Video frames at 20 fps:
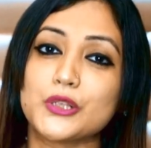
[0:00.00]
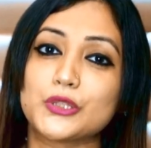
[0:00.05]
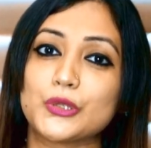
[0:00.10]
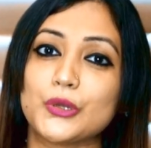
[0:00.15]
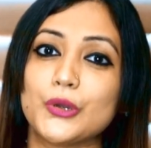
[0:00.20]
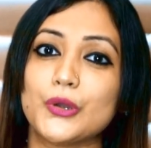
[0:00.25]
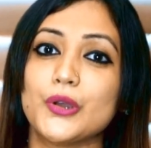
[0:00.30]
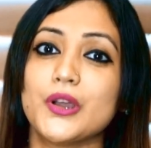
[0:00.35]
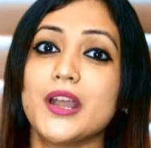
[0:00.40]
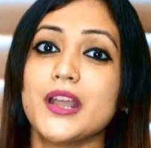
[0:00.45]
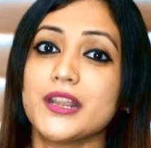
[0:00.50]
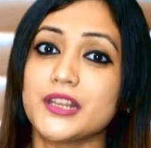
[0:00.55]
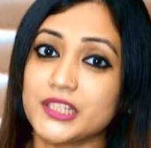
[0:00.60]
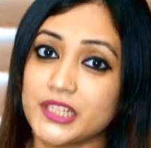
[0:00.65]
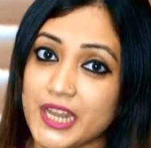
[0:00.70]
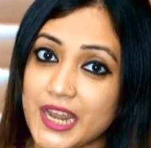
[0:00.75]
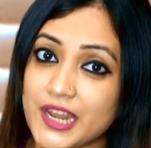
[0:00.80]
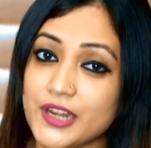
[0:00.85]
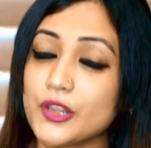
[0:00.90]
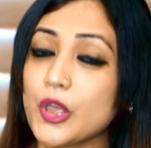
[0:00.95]
সো
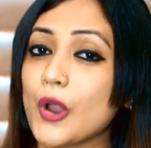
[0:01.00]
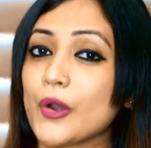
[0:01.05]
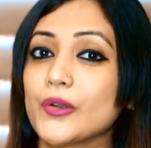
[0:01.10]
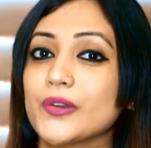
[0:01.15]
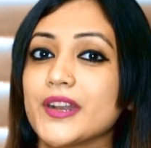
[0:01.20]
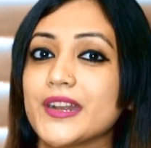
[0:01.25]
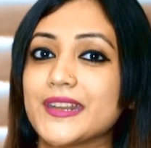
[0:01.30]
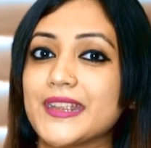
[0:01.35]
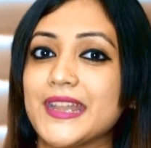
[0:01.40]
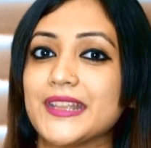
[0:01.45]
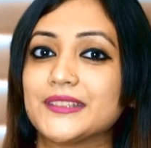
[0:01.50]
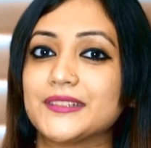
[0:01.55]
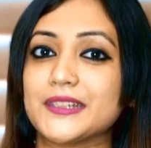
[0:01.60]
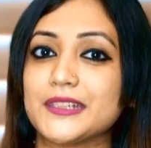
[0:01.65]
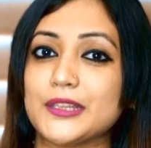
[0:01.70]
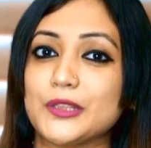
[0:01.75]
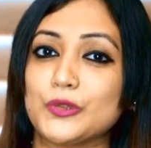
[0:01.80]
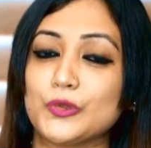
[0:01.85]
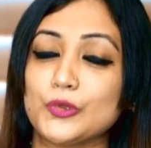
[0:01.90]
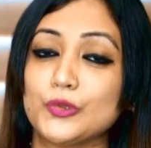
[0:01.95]
সেই ধরনের ক্ষেত্রে
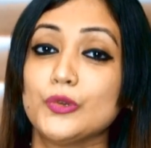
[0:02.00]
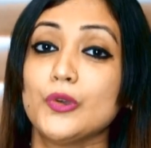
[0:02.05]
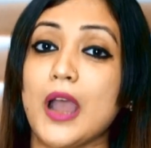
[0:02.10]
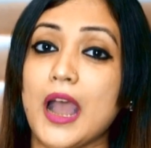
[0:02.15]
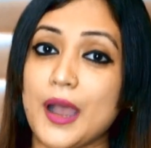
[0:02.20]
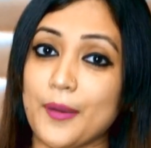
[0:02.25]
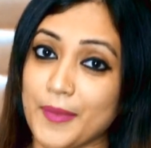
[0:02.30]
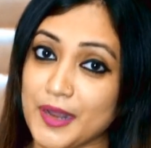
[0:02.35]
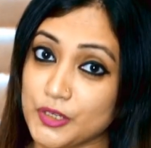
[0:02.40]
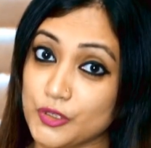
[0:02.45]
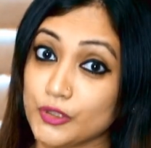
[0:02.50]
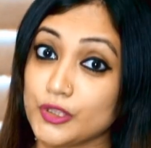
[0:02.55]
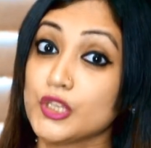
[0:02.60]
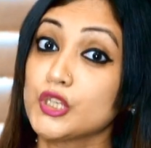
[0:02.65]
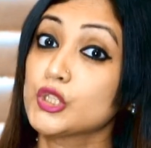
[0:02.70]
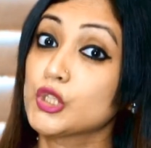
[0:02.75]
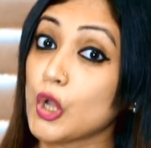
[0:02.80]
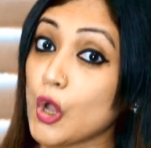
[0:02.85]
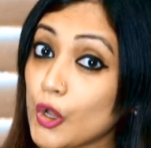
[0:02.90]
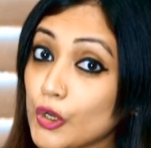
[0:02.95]
কিন্তু আমার যদি
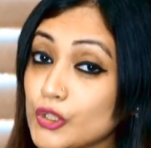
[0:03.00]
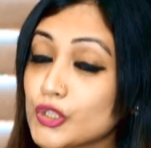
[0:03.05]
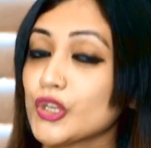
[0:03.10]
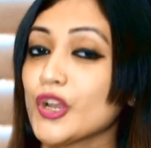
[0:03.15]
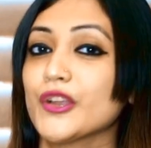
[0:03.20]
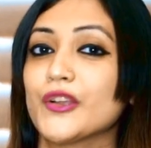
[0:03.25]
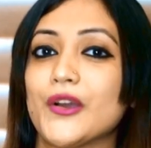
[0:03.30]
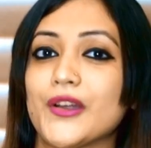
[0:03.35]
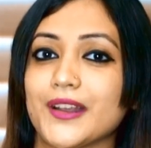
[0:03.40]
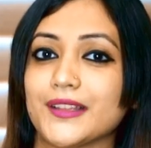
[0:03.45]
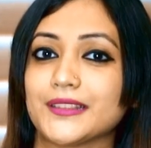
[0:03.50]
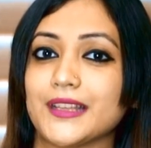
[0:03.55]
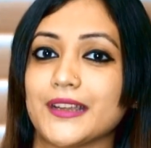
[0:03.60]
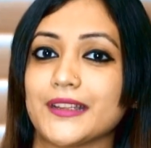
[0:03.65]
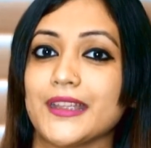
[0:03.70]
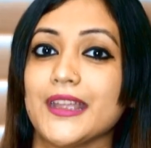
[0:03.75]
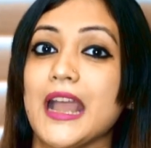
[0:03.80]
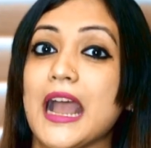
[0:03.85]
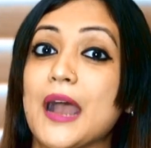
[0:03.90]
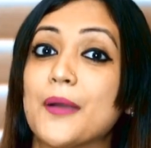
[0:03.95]
সঞ্চয় করা
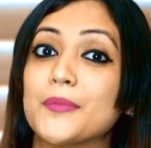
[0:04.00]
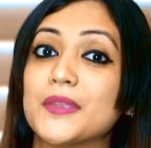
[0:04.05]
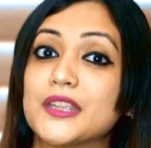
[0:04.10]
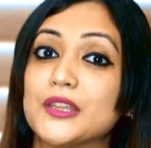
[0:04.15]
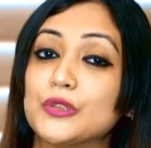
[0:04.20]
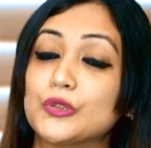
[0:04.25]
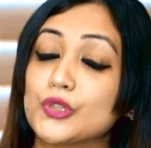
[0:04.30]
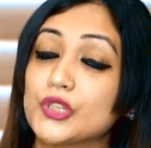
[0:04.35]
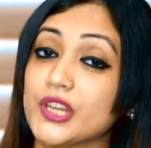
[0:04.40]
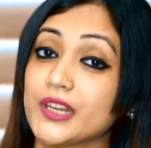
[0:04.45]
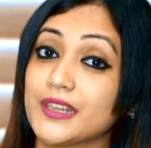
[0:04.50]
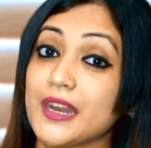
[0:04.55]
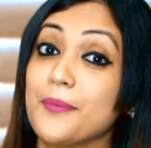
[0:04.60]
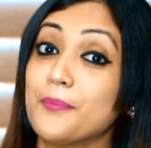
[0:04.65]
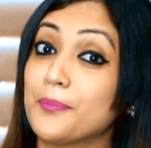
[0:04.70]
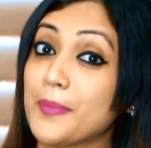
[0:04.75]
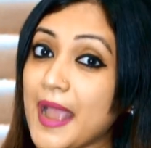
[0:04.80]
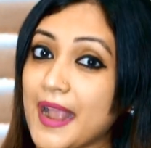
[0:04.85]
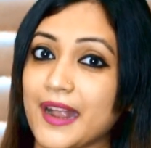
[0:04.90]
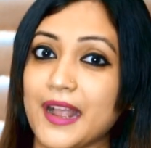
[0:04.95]
থাকে আমি কিন্তু সেটা
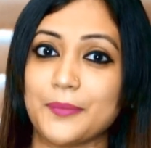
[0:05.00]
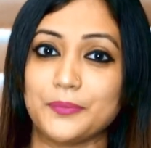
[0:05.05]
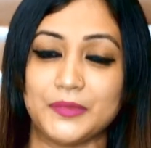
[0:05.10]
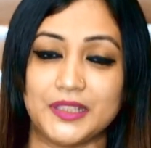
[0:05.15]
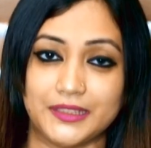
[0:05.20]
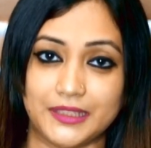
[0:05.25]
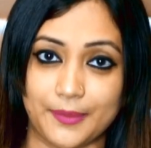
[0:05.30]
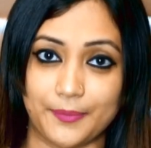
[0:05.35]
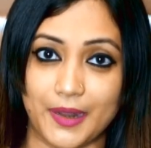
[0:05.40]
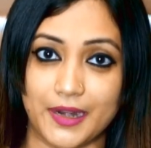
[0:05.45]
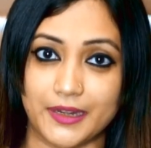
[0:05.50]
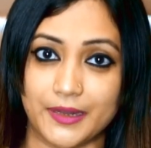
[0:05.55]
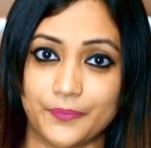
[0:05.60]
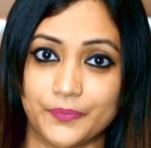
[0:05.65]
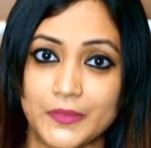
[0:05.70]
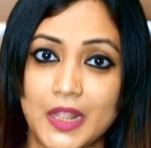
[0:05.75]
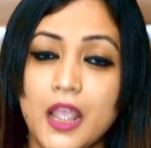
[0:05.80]
ব্যাক দিতে পারি